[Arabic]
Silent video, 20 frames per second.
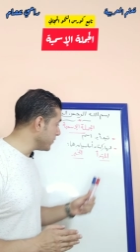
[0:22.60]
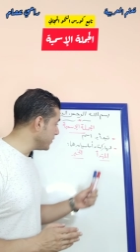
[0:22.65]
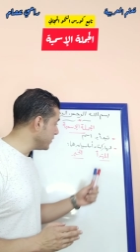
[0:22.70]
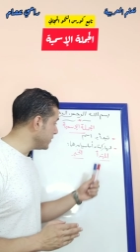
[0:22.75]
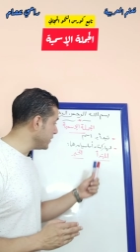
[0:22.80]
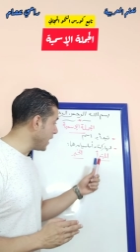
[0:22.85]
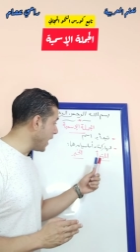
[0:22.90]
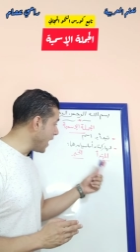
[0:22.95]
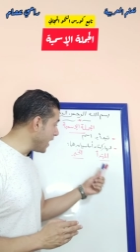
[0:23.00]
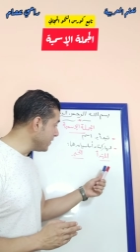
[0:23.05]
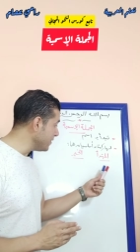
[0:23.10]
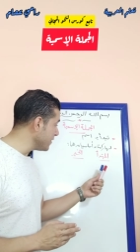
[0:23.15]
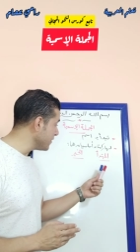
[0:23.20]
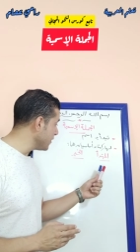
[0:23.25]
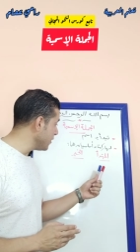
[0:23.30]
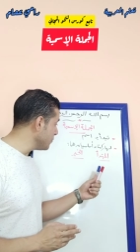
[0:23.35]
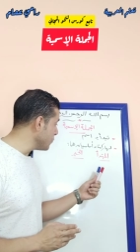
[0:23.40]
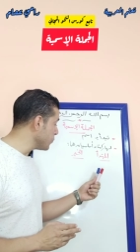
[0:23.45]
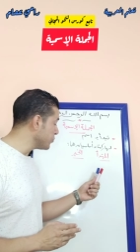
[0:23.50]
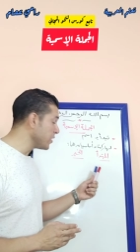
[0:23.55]
نحدد
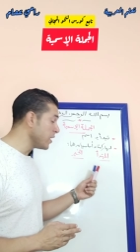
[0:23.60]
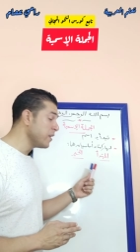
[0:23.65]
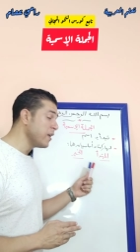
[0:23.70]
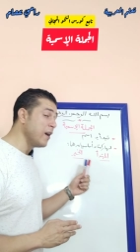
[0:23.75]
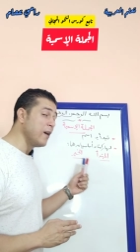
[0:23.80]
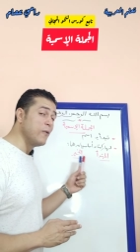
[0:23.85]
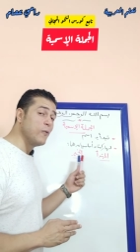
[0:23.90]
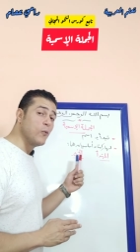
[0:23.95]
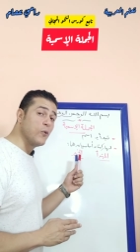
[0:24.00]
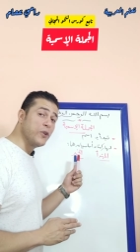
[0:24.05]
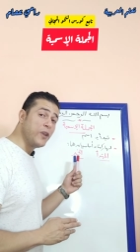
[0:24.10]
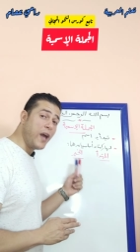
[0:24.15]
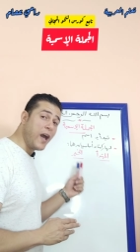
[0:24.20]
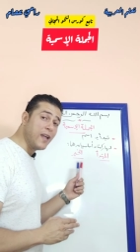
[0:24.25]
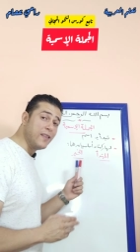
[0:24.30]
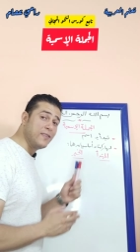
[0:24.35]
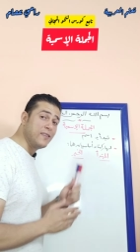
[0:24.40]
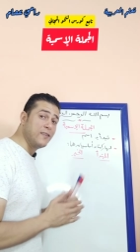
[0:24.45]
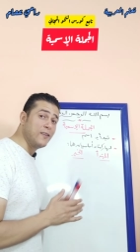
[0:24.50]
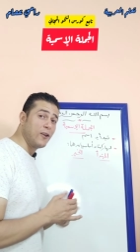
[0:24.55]
المبتدأ
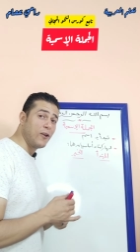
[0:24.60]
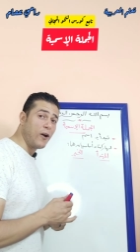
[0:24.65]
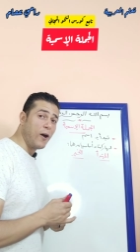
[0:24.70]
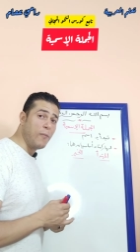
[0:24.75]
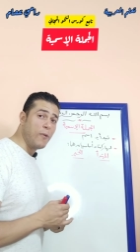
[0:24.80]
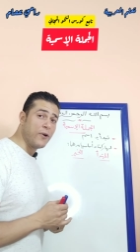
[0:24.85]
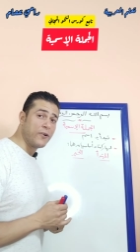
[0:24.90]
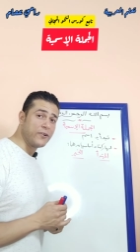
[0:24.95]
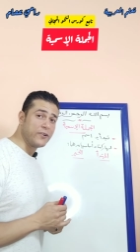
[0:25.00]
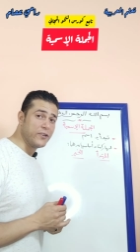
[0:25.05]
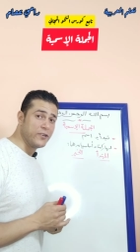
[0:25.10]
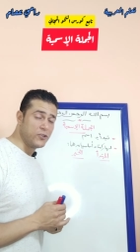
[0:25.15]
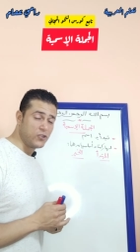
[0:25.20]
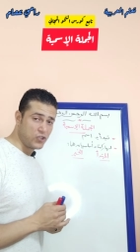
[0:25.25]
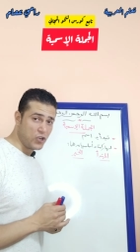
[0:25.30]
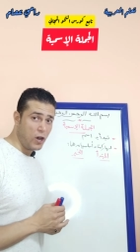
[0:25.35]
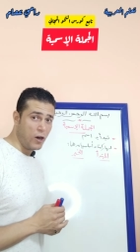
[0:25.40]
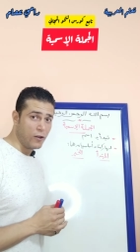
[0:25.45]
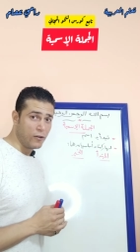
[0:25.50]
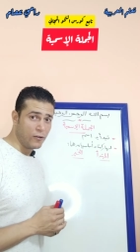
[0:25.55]
ونحدد الخبر إن
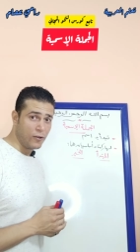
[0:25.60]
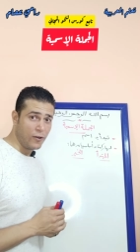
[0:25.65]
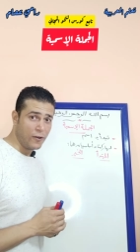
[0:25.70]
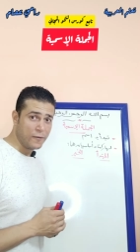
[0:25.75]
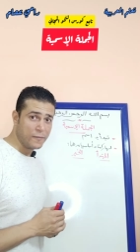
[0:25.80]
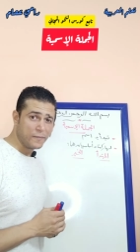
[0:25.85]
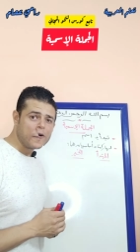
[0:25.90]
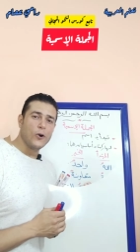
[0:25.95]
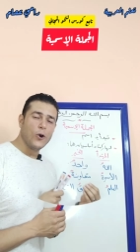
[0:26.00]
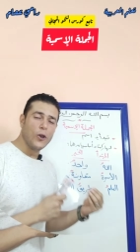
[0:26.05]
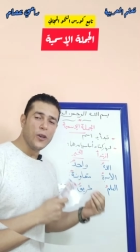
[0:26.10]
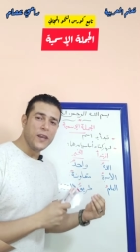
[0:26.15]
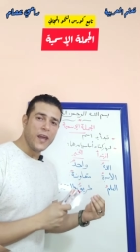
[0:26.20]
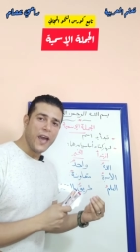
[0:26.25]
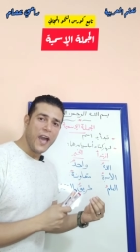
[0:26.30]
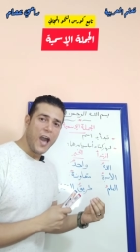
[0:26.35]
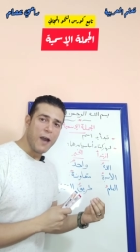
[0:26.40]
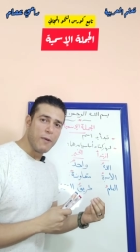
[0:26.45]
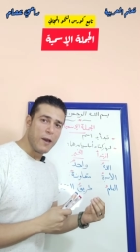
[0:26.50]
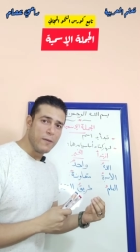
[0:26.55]
شاء الله قلنا يا
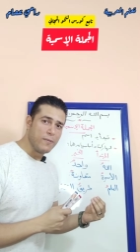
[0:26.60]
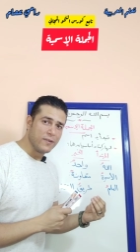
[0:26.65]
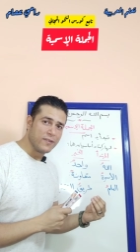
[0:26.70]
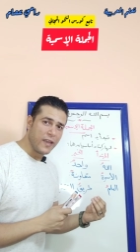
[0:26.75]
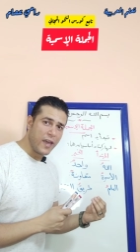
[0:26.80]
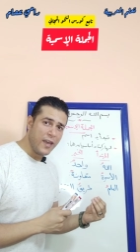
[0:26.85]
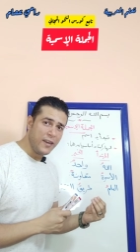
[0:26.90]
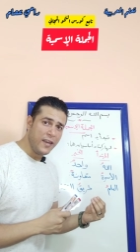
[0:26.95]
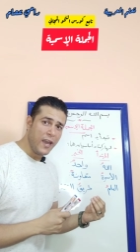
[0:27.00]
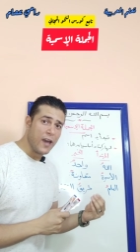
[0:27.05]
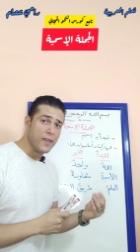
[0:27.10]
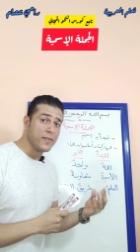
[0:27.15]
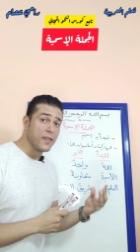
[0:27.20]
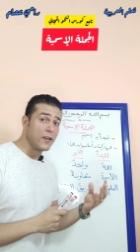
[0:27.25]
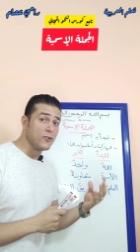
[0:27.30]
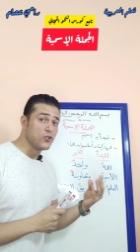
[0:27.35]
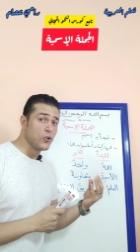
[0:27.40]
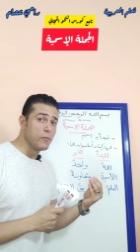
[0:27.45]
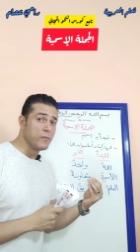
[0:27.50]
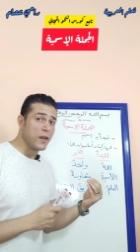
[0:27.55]
حبايبي تاني أن
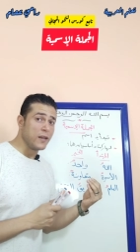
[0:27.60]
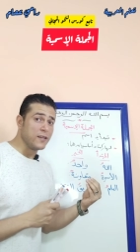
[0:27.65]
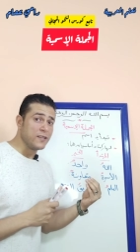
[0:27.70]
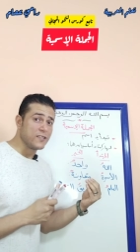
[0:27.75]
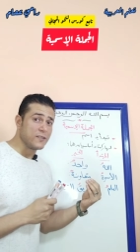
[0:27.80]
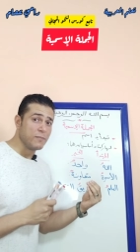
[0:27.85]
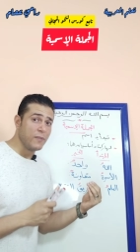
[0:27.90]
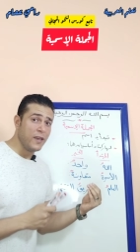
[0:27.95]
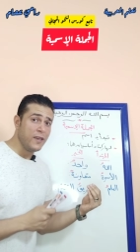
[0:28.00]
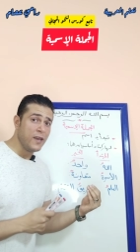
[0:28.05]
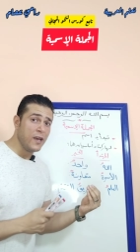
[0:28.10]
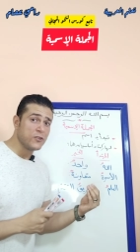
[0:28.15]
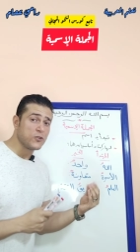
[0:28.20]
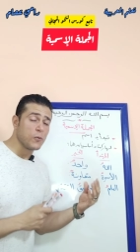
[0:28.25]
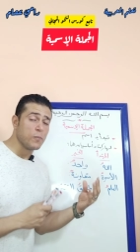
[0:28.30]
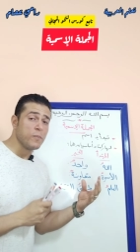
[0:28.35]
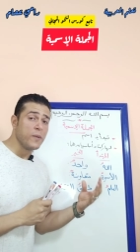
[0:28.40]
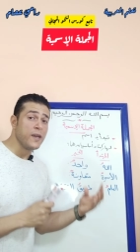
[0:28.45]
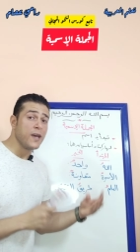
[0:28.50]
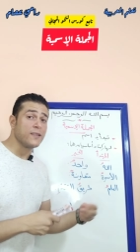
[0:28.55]
الجملة الاسمية
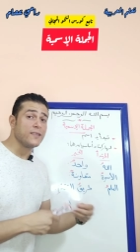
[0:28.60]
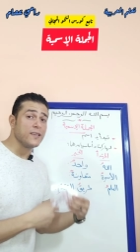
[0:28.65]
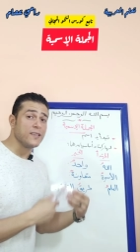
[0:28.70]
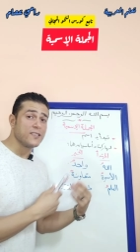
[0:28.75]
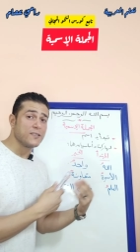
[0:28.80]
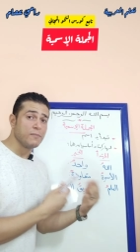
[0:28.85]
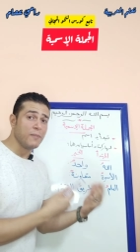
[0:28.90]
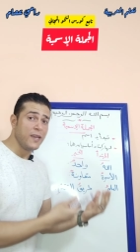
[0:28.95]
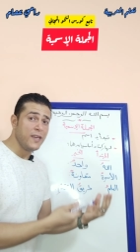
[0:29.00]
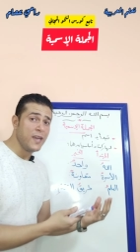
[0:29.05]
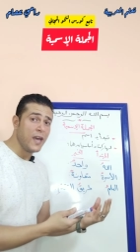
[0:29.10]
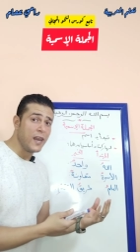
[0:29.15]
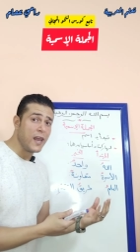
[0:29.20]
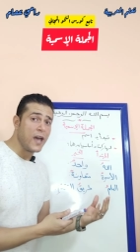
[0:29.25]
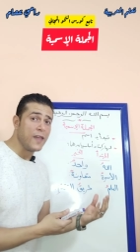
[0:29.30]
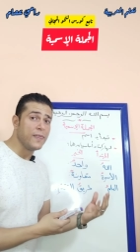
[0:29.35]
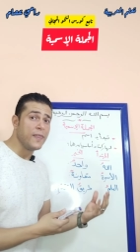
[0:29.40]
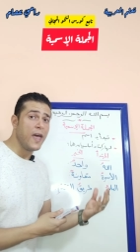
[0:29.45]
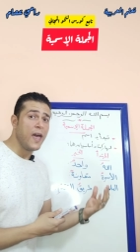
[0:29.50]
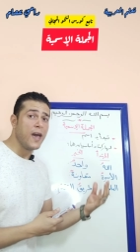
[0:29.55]
سميت اسمية
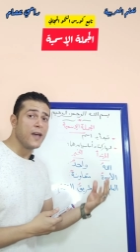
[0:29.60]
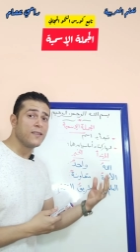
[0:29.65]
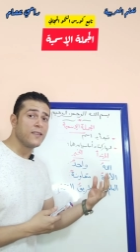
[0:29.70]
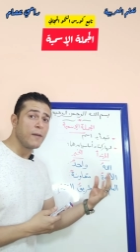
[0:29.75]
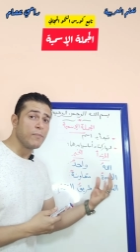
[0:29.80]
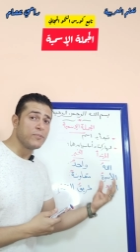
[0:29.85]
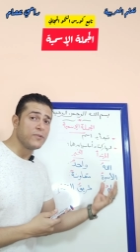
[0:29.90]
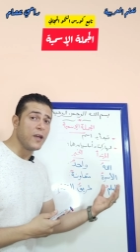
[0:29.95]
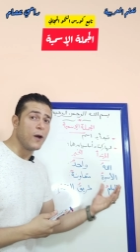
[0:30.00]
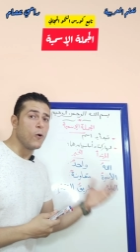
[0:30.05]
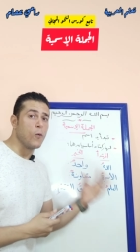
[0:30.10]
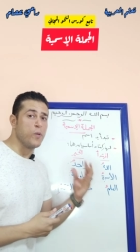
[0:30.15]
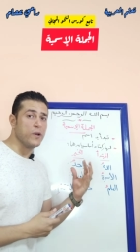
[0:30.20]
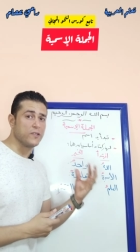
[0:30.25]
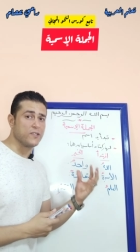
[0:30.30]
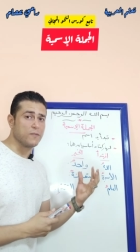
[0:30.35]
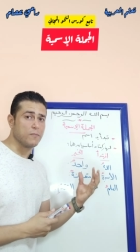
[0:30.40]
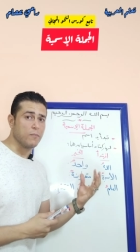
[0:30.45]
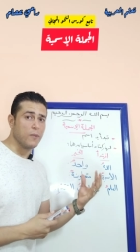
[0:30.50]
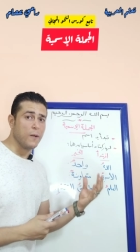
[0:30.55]
لأنها تبدأ
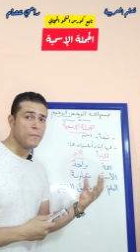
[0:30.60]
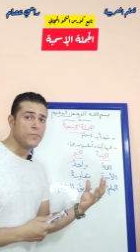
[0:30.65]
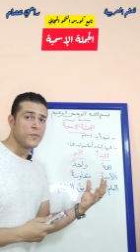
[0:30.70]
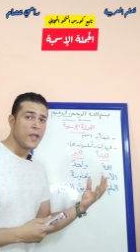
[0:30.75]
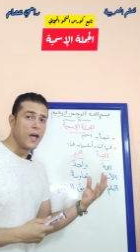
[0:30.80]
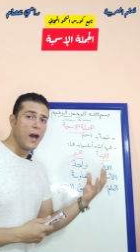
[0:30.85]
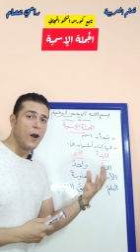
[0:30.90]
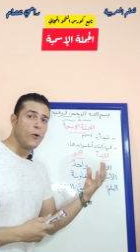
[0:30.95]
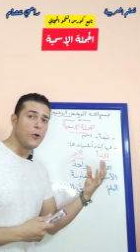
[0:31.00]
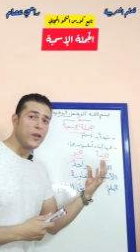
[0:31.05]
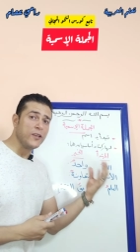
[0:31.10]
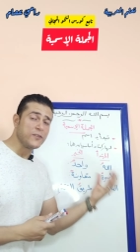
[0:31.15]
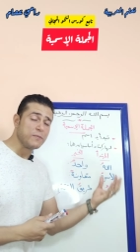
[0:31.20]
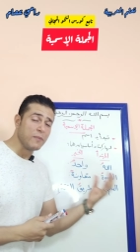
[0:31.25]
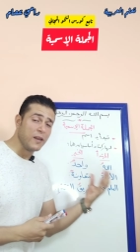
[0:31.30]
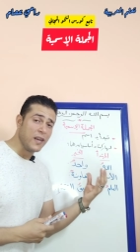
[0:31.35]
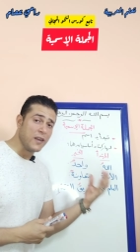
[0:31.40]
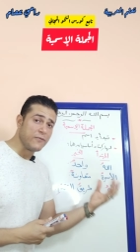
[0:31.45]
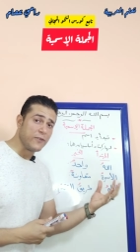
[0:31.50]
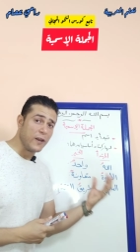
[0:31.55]
باسم أهو الاسم
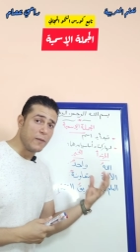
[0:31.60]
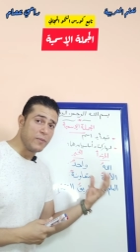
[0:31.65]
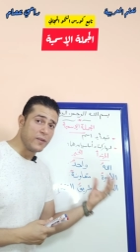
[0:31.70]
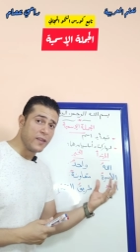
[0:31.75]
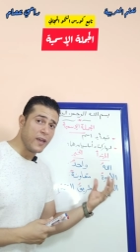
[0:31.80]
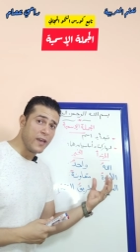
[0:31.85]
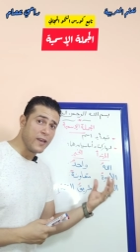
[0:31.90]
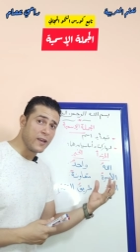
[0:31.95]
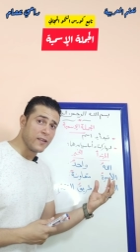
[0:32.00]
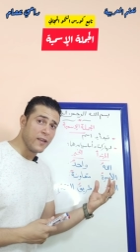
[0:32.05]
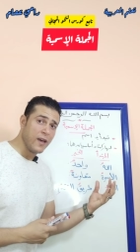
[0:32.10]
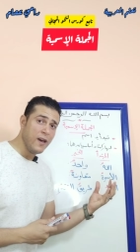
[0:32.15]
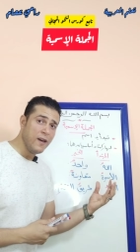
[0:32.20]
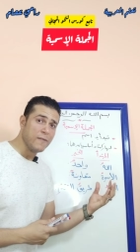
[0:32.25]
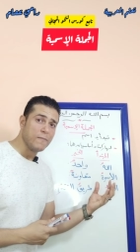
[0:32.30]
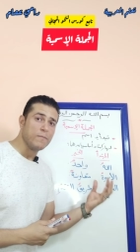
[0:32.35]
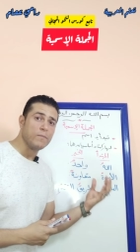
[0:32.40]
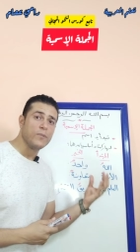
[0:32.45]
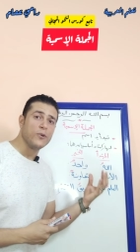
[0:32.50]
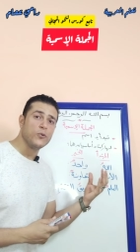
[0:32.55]
اللي في البداية ده
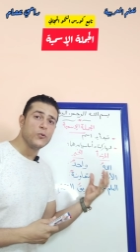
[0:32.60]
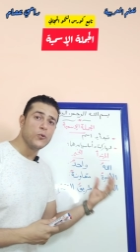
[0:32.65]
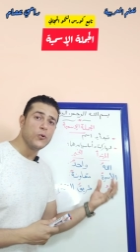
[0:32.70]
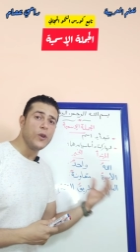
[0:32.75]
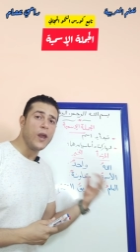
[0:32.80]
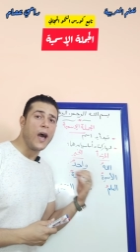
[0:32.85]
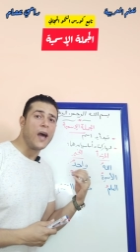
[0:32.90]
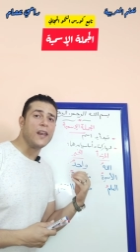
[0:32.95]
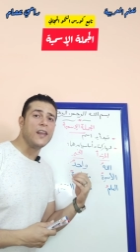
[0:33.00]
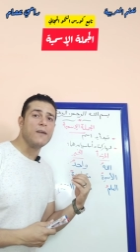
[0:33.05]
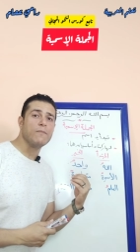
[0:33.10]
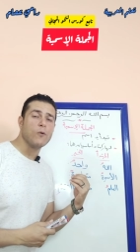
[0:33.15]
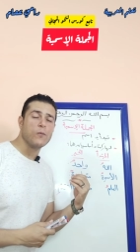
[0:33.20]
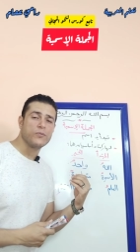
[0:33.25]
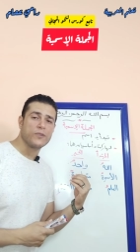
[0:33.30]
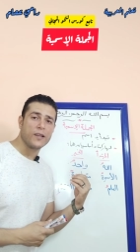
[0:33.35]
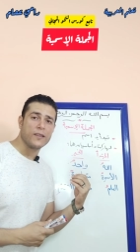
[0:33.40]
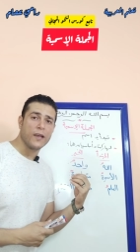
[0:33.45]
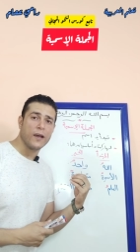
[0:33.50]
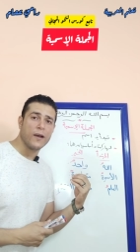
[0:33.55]
بنقول عليه
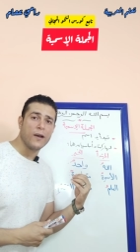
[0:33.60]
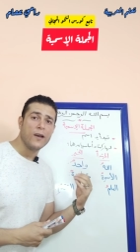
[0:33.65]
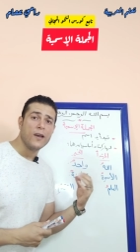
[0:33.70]
مبتدأ